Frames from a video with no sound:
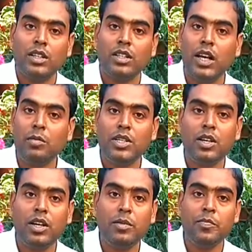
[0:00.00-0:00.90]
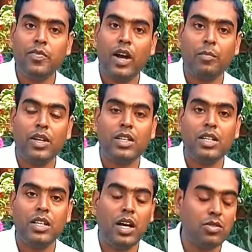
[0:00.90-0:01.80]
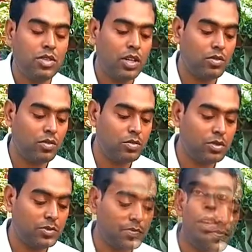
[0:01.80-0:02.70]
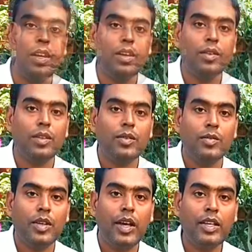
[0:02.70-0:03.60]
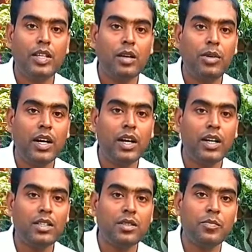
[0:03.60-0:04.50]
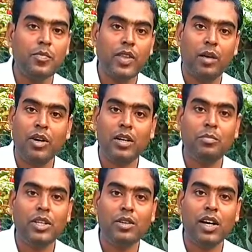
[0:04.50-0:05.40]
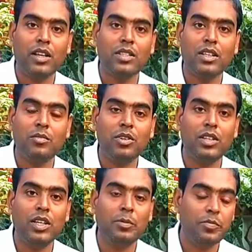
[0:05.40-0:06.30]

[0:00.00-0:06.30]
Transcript: সেই বিষয়ে আপনাদের সাথে আলোচনা করব এই জারবেরা গাছ আমার প্রিয় গাছেদের মধ্যে